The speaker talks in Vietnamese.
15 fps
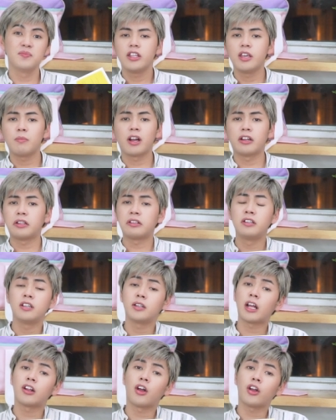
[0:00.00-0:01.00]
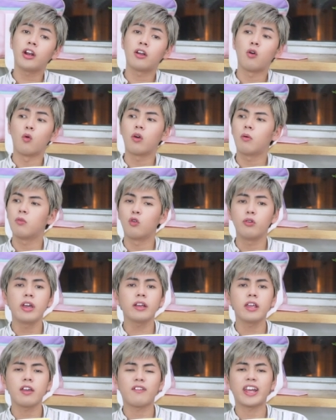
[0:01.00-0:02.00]
Nhưng mà người ta nói là ngủ không đủ
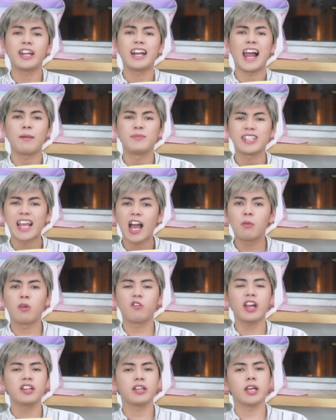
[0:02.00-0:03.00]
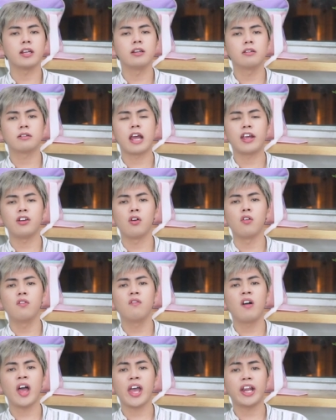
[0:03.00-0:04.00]
giấc như vậy thì làm sao mà phát triển được đầy đủ
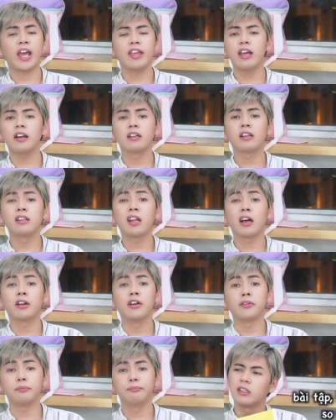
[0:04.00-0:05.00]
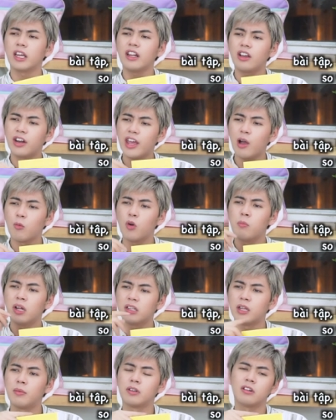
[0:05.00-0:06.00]
về thể chất lẫn tinh thần được. Cái thời đi học của
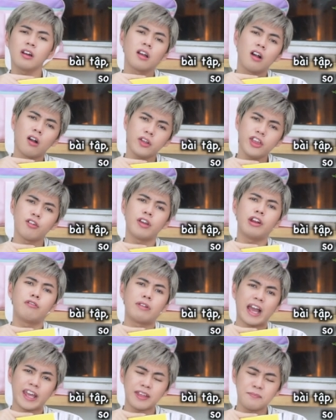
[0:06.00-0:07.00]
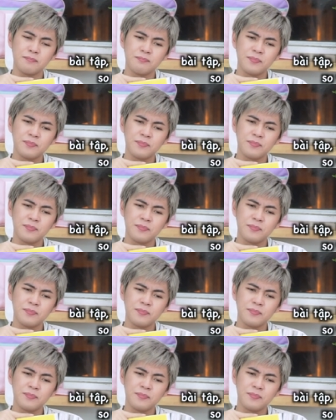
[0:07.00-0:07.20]
mình thì mình rất là khó chịu cái điều này.